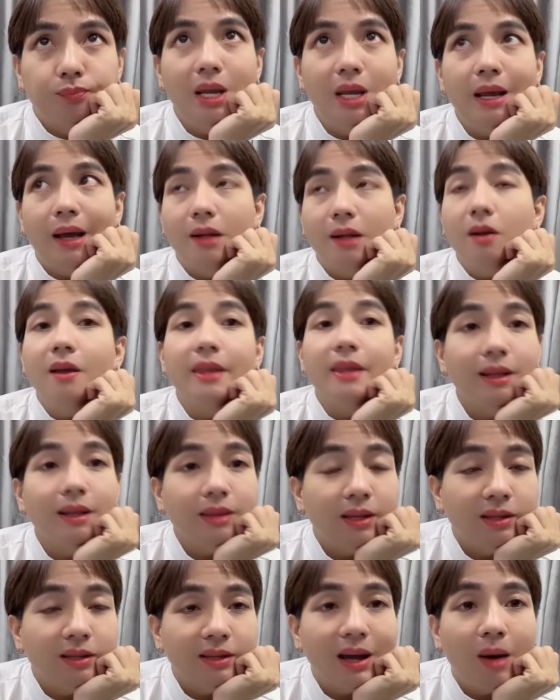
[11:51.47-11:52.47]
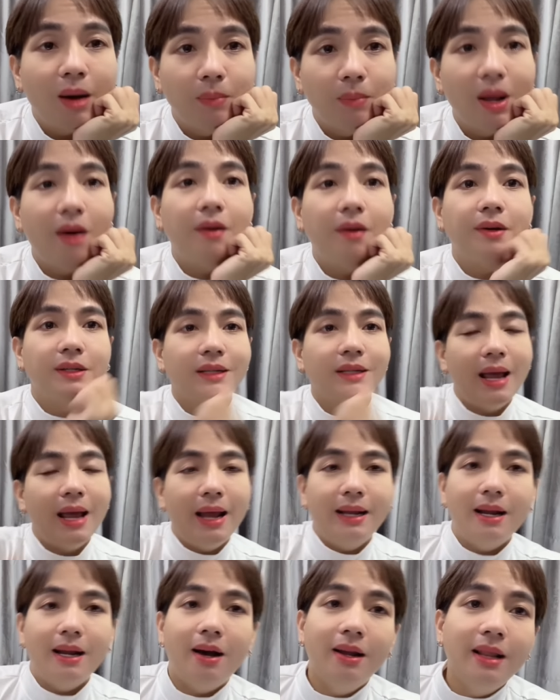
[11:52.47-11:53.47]
Chí Cảnh có nhắn tin cho Hồng Loan
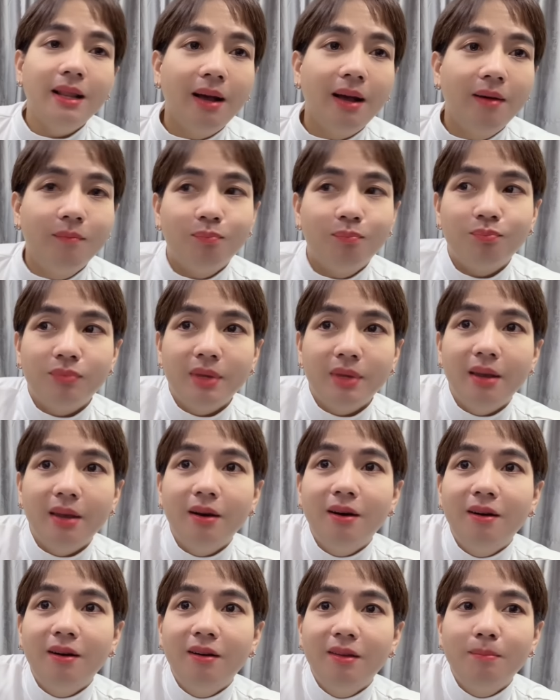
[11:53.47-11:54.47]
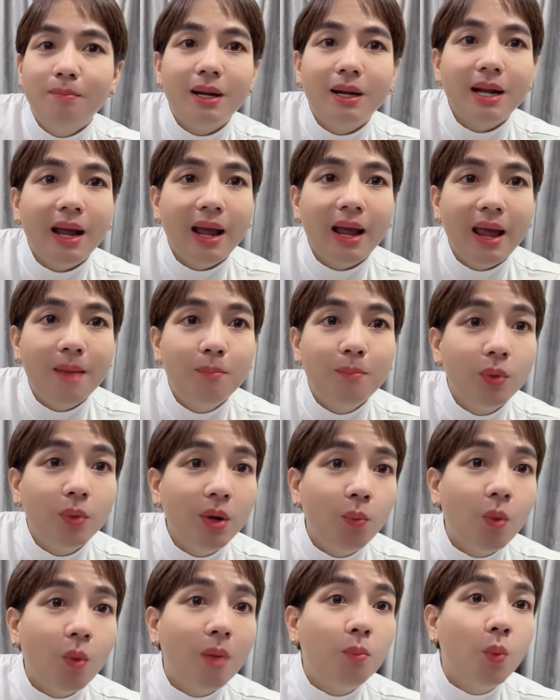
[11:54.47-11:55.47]
là nói là chị ơi bữa nay em muốn
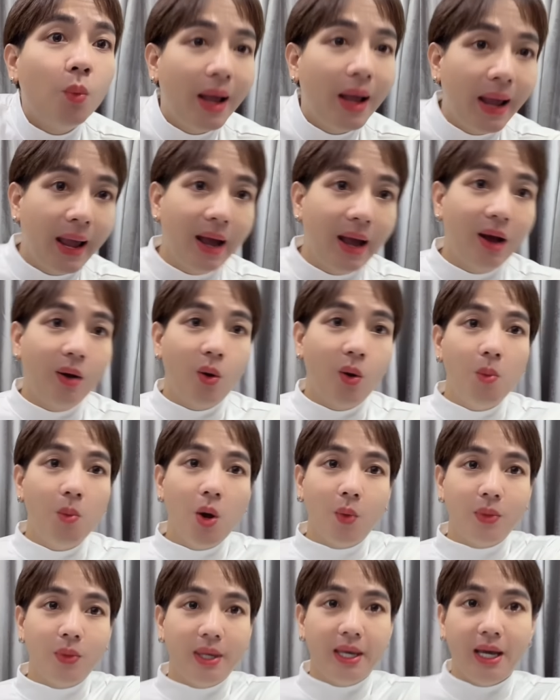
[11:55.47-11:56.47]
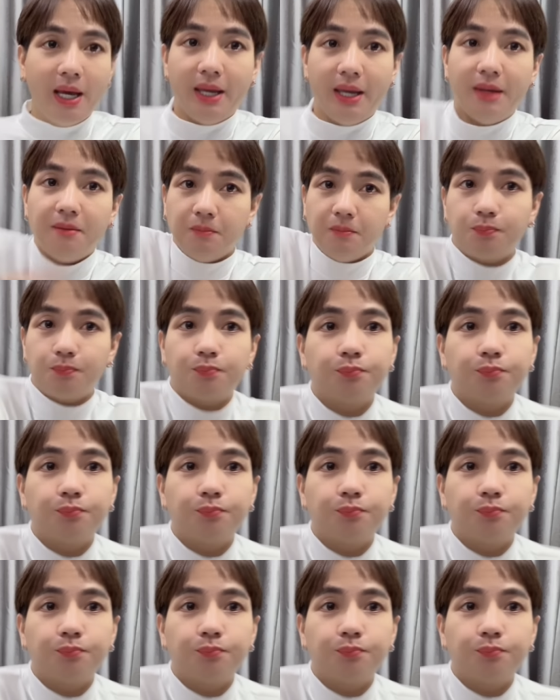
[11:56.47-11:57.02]
đi qua mua hàng ủng hộ chị